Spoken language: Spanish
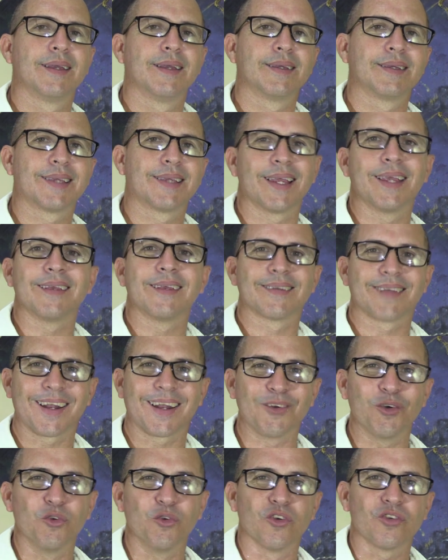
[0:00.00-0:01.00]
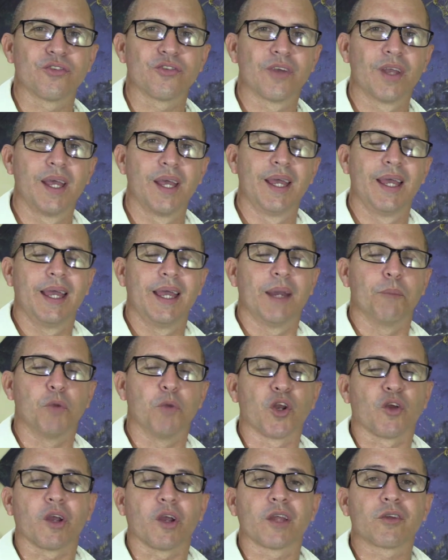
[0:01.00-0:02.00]
Sí, saludos.
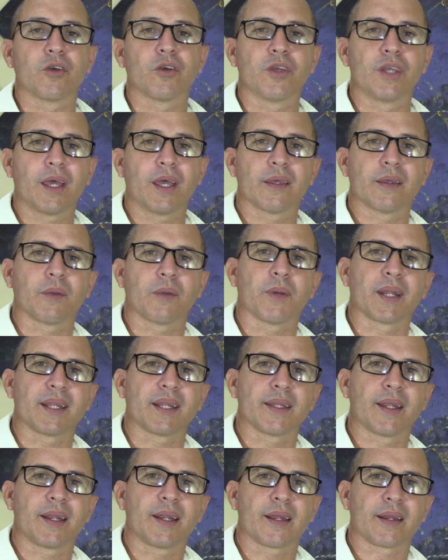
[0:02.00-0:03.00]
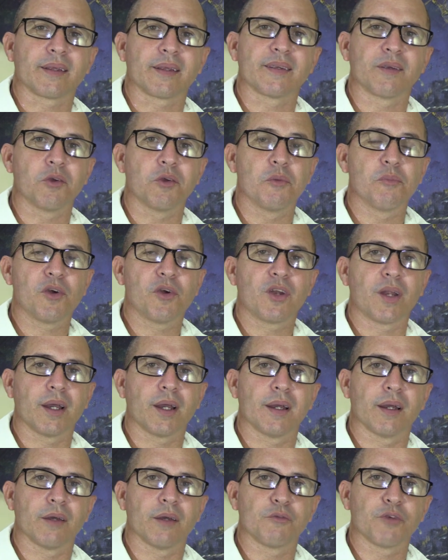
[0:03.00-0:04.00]
Bueno, en estos días de cuarentena recibimos
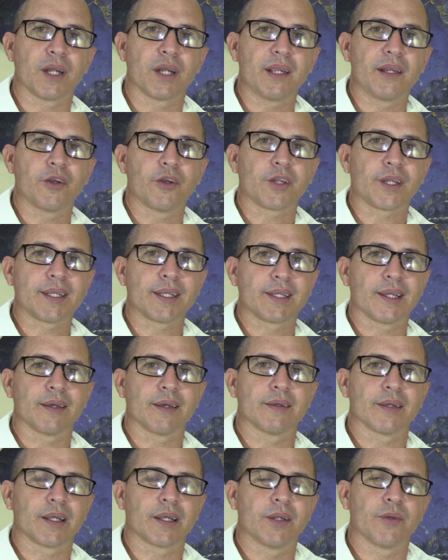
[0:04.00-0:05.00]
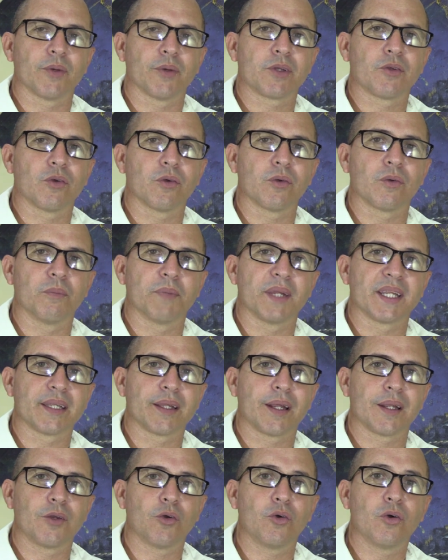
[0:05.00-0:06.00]
la feliz noticia de que nuestro
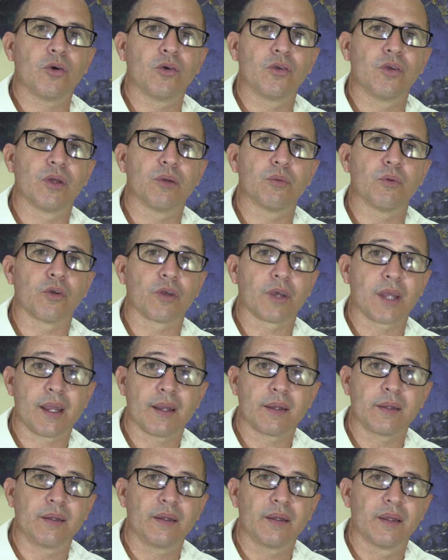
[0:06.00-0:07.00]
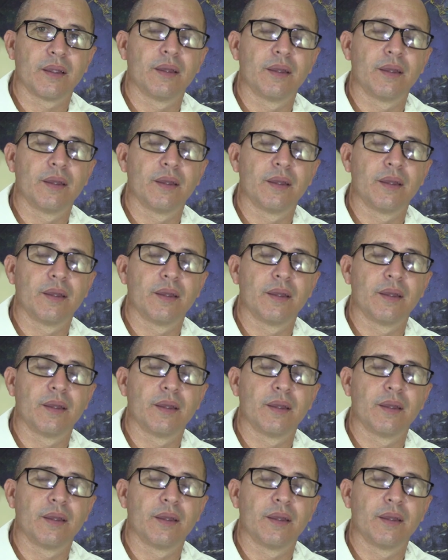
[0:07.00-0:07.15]
documental Ojos del Volcán,